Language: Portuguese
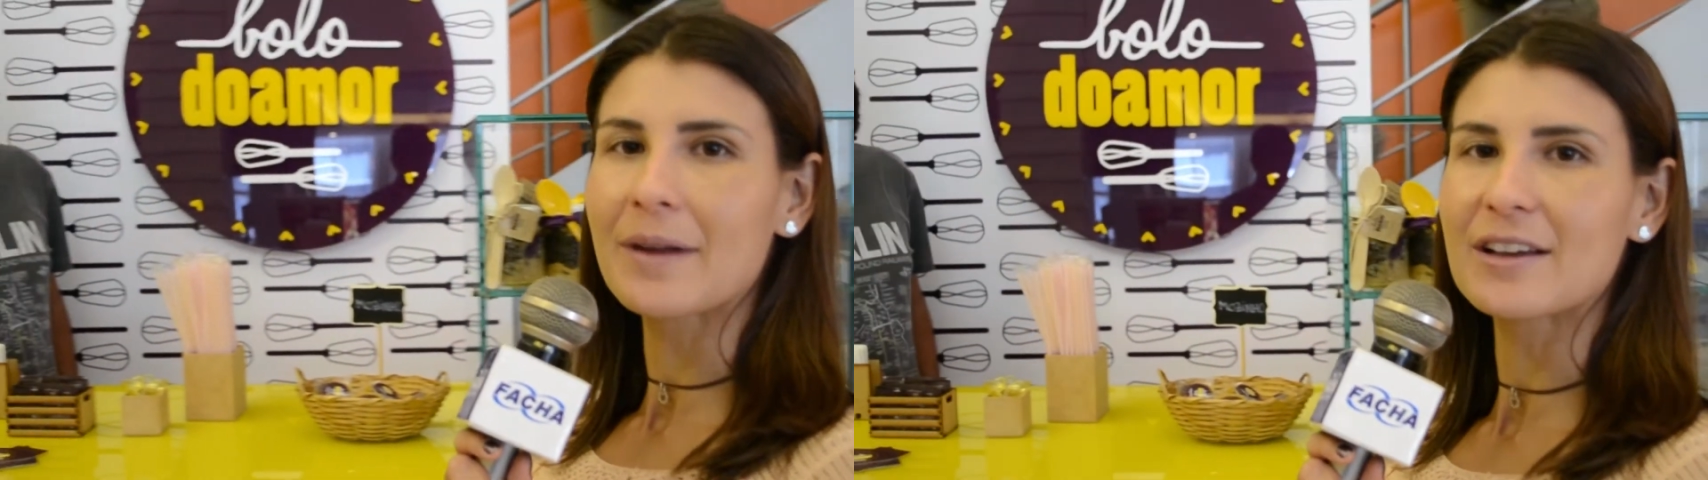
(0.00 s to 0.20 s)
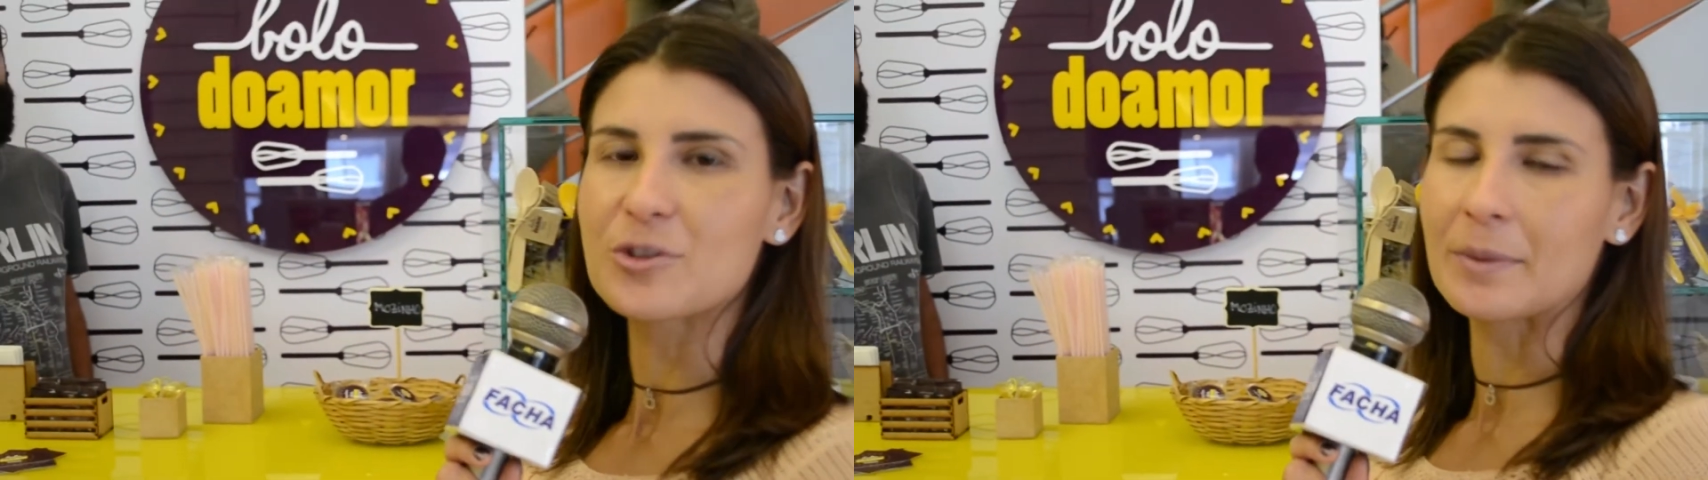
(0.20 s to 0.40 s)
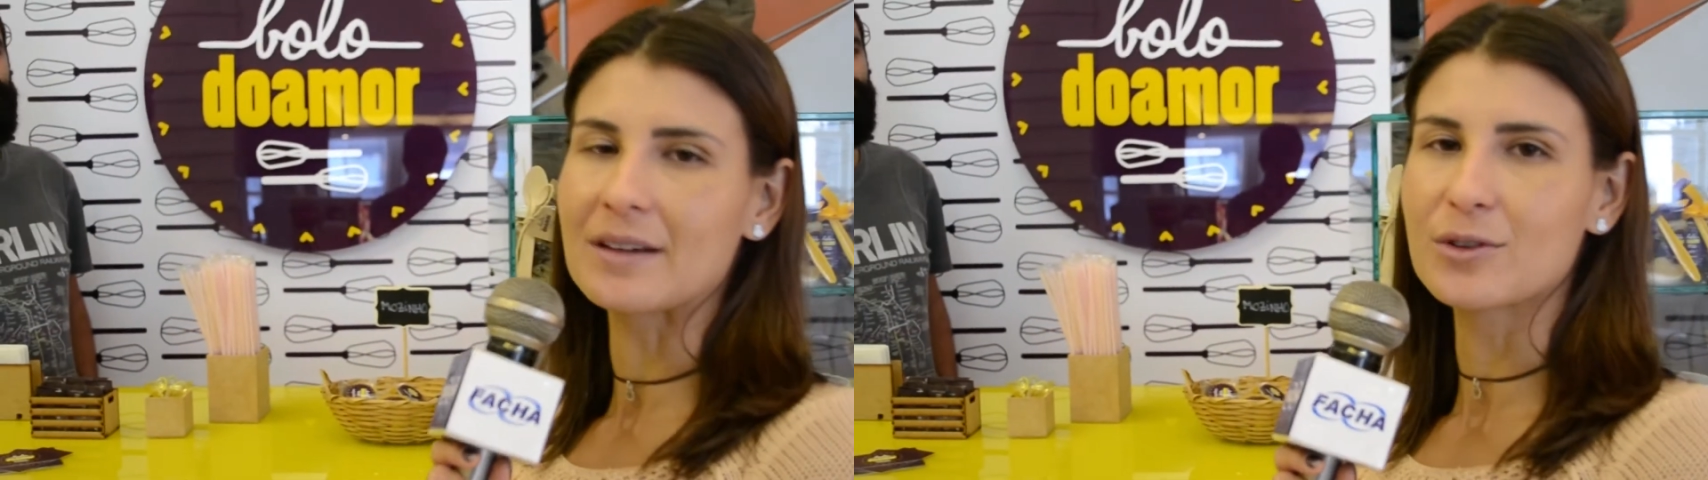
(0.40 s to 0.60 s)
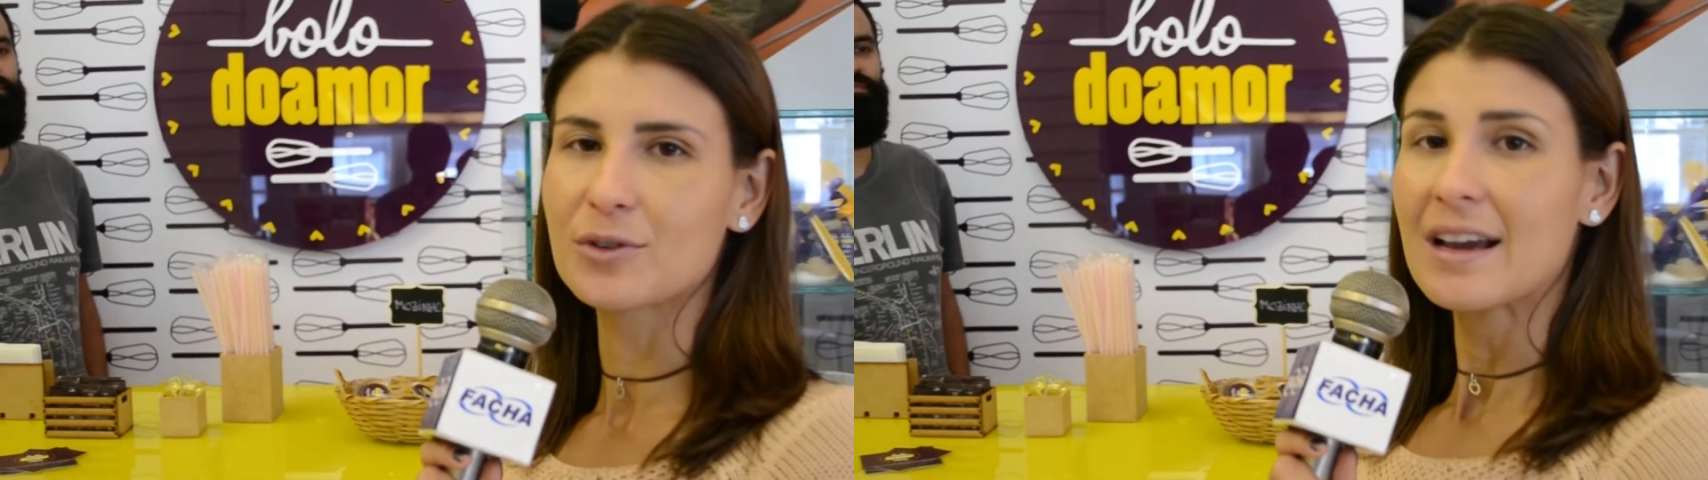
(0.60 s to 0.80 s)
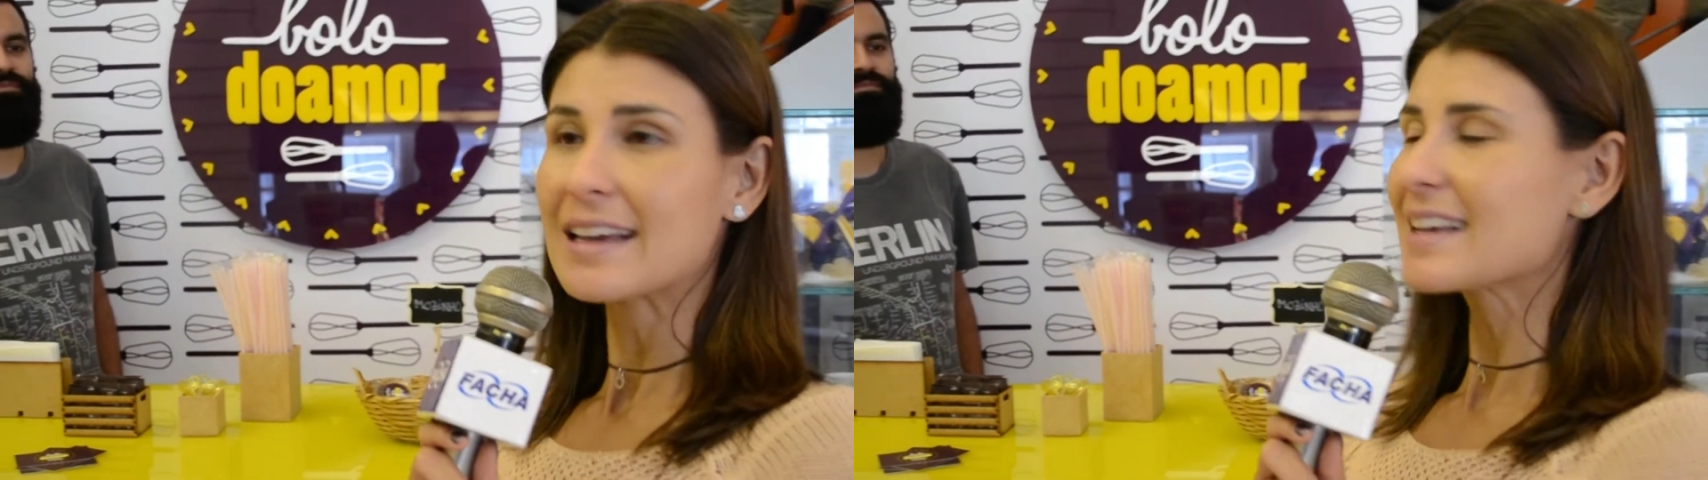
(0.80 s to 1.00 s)
empreendimento.
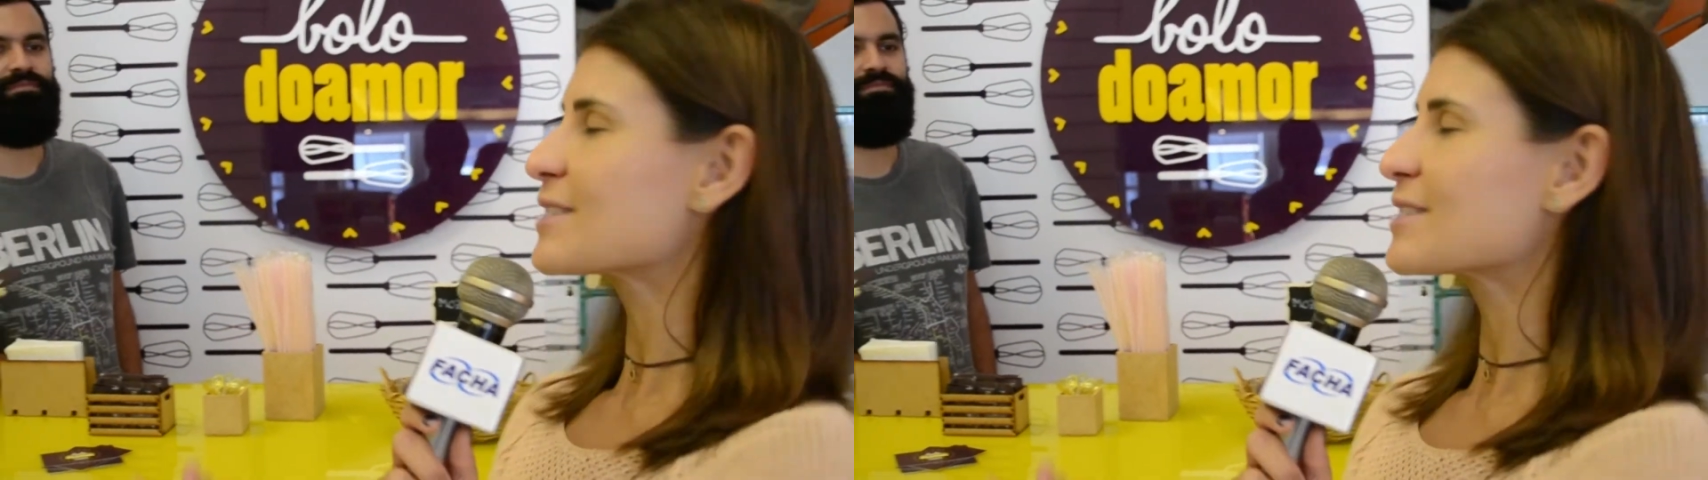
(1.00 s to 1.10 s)
Esse